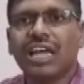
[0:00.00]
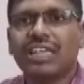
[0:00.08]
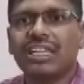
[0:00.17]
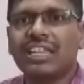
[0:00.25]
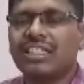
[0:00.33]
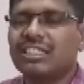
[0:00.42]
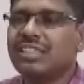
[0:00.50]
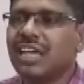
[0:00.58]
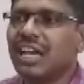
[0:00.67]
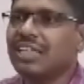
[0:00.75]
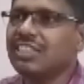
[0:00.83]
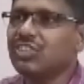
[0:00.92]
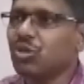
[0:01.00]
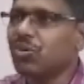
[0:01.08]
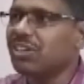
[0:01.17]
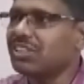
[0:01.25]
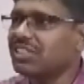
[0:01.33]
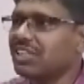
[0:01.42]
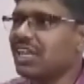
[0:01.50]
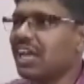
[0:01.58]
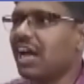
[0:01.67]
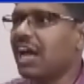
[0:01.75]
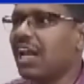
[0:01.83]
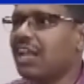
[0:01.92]
তাদের তারা যে সমাজ
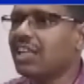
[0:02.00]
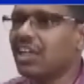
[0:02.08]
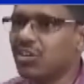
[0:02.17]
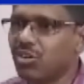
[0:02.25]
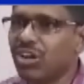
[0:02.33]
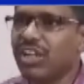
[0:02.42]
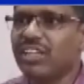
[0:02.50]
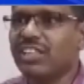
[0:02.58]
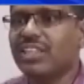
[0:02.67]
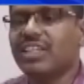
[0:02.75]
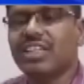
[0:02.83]
থেকে আলাদা নয়